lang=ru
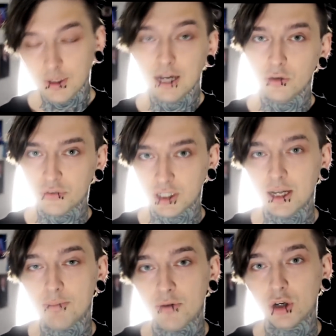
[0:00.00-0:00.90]
оно
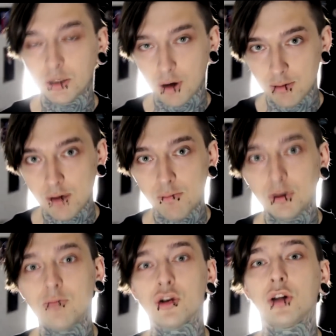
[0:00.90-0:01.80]
всегда приводит к проблемам,
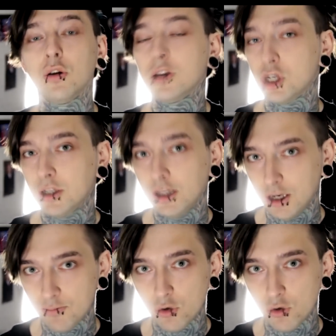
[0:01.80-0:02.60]
потому что кто-то начинает этим